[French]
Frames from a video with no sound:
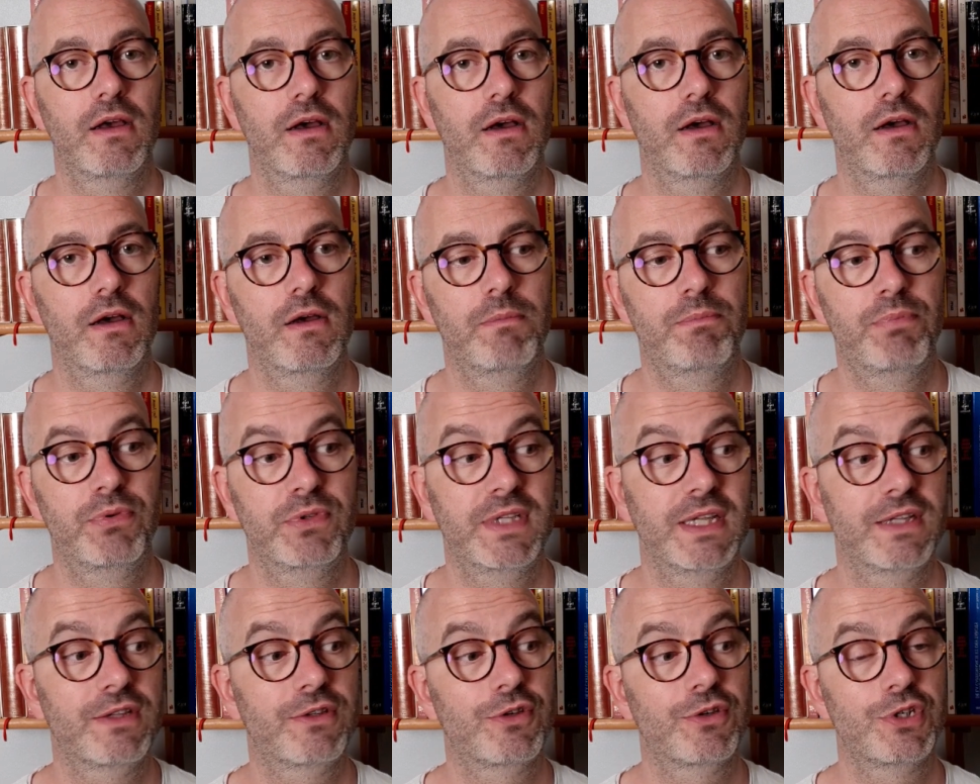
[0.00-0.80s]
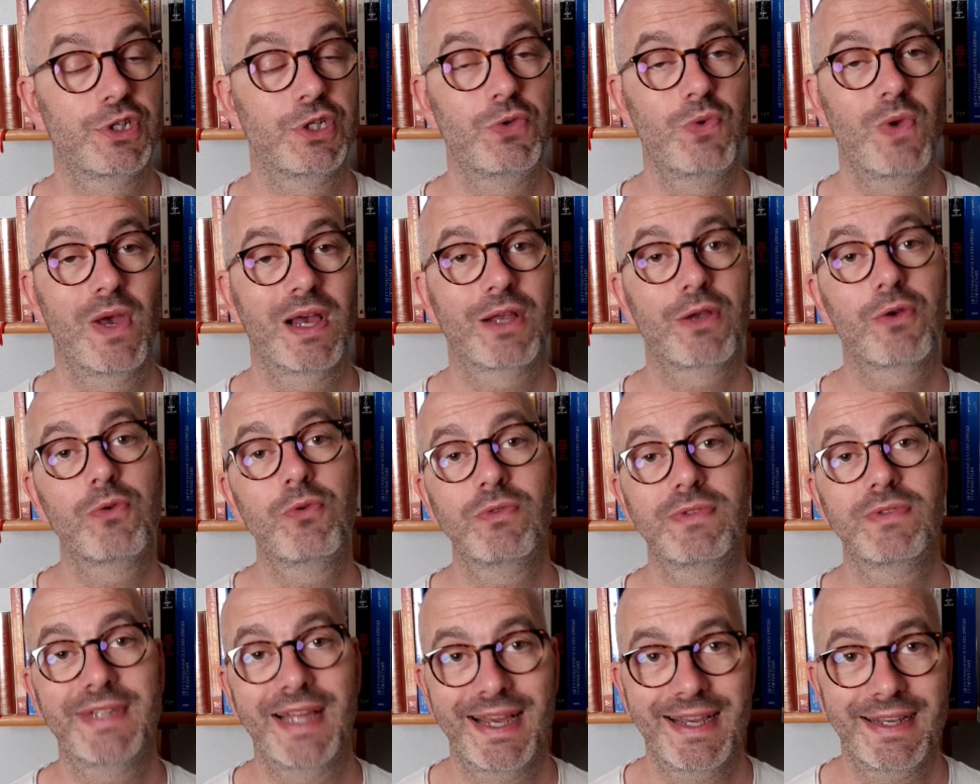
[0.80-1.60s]
euh, peut-être que j'ai eu un
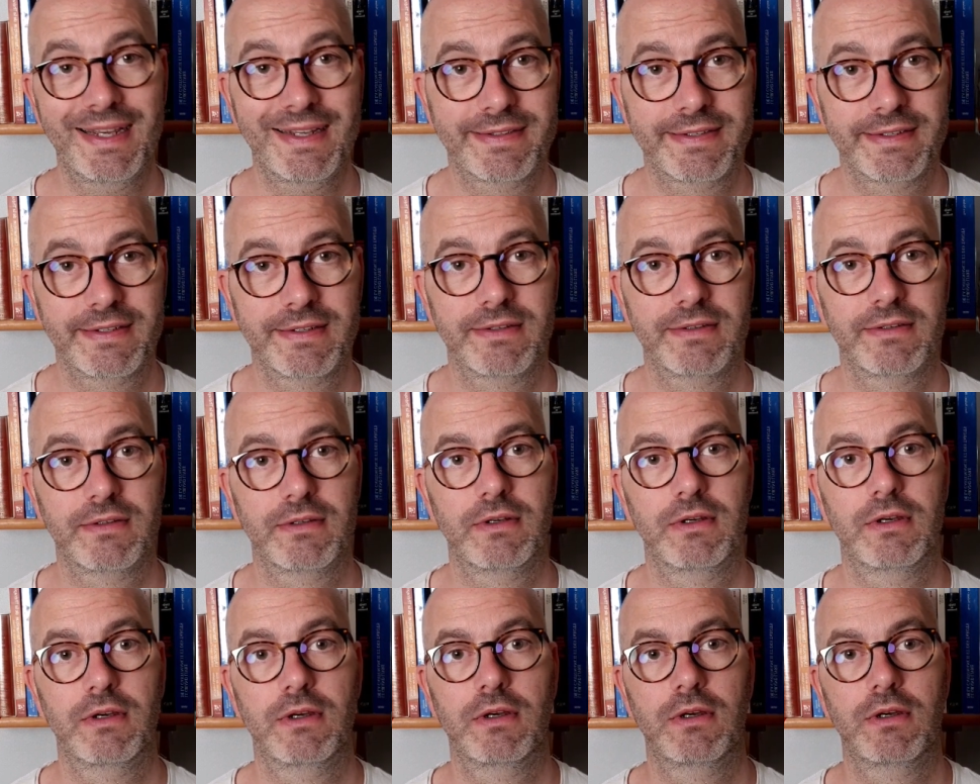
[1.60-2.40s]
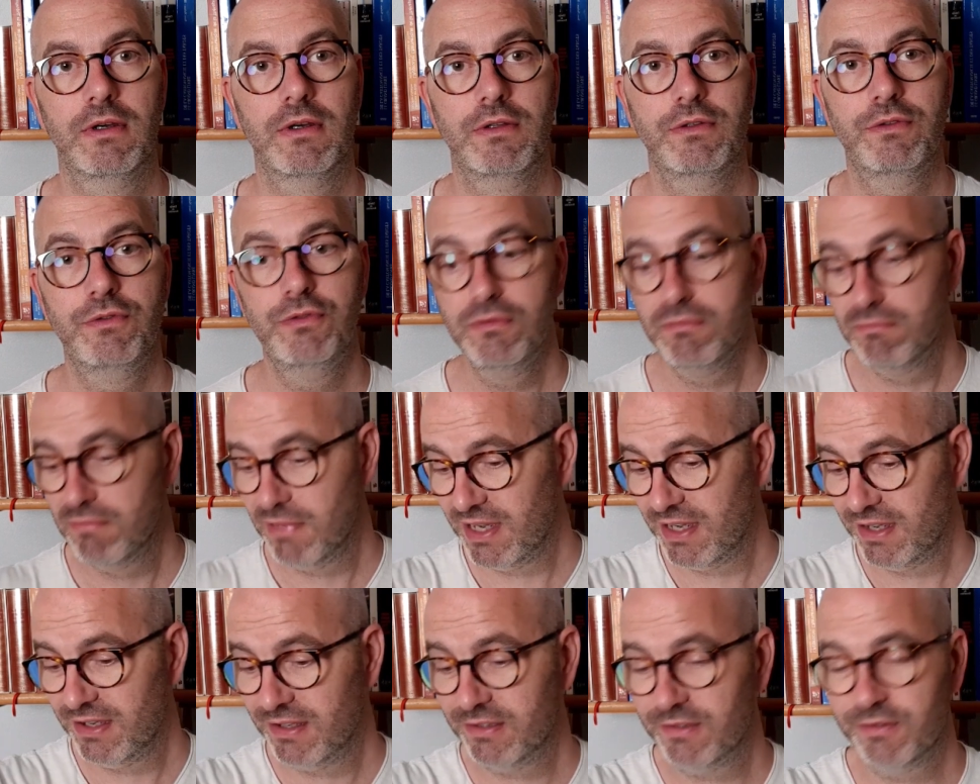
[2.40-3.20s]
contact euh, d'une
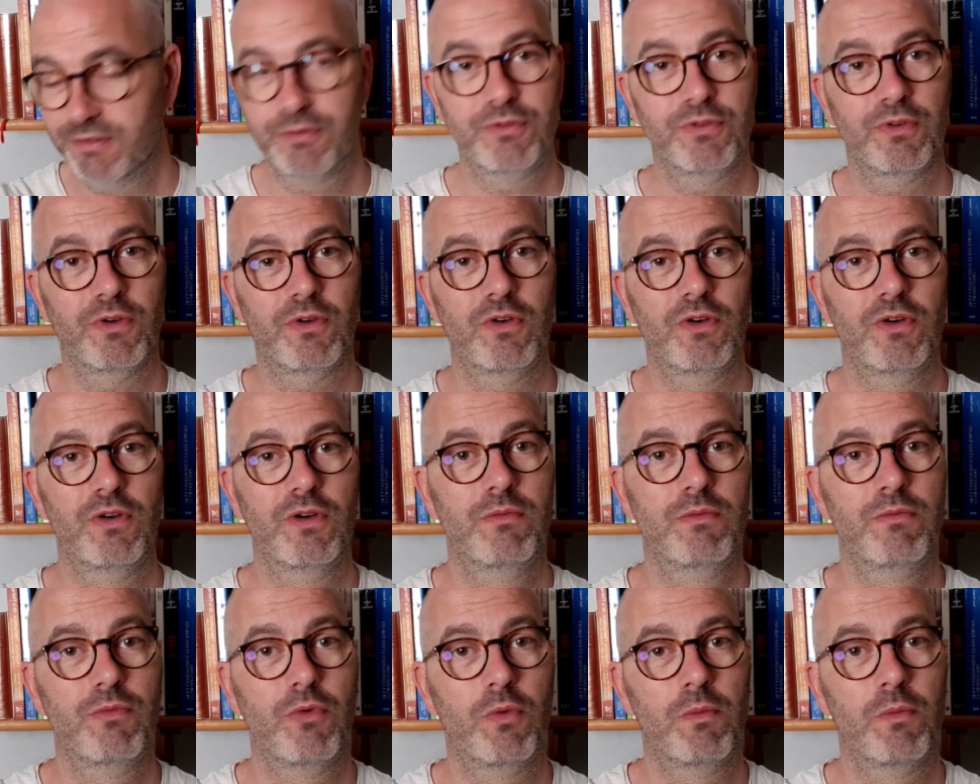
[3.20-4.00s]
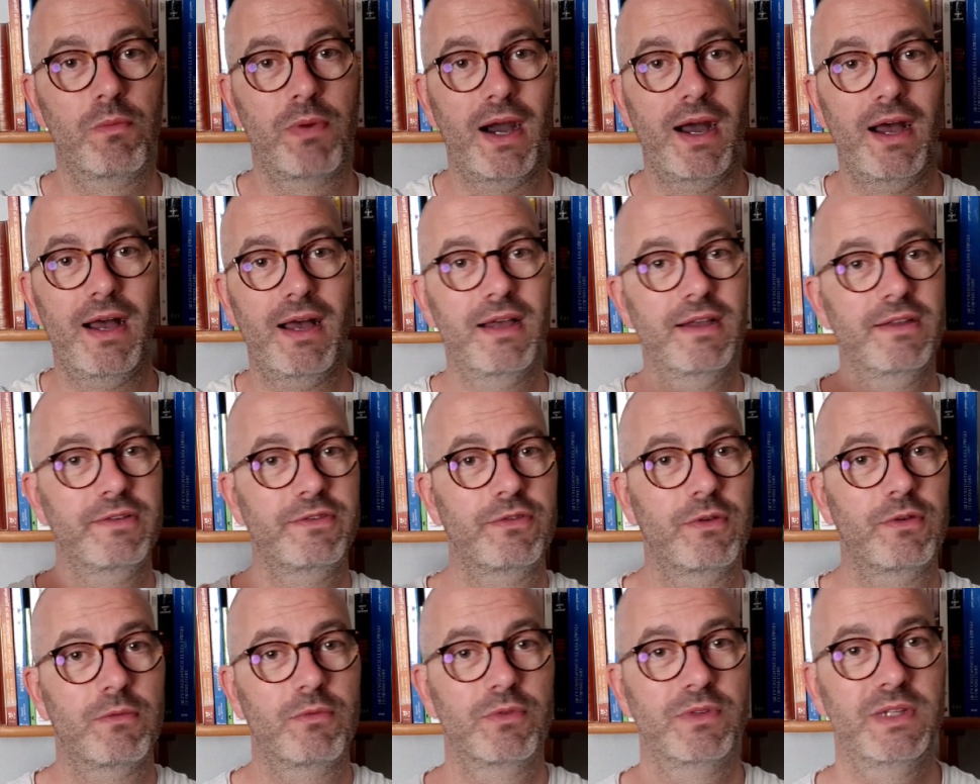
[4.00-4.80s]
main sur euh, mon bras,
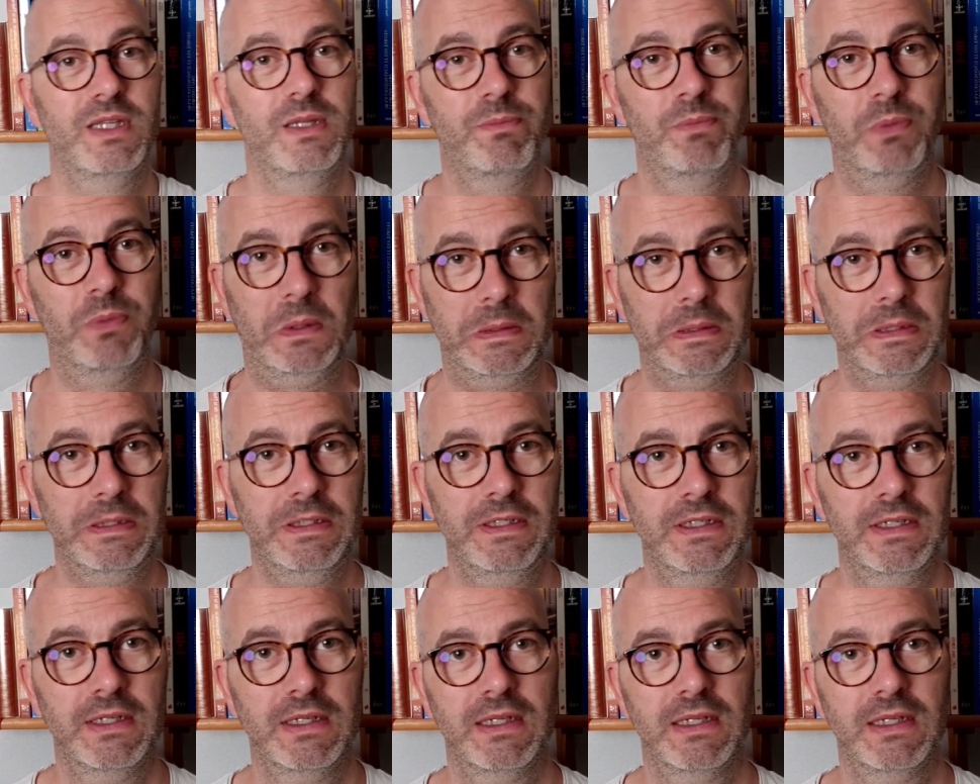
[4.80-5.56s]
sur mon épaule,